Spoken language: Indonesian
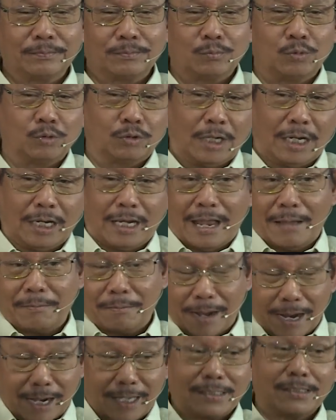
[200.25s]
bukan
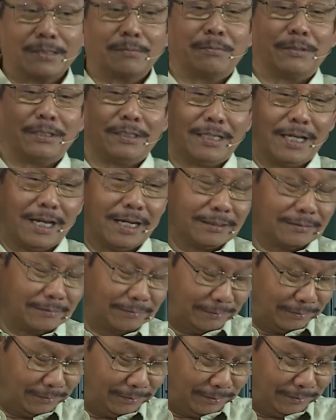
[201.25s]
lapangan seperti yang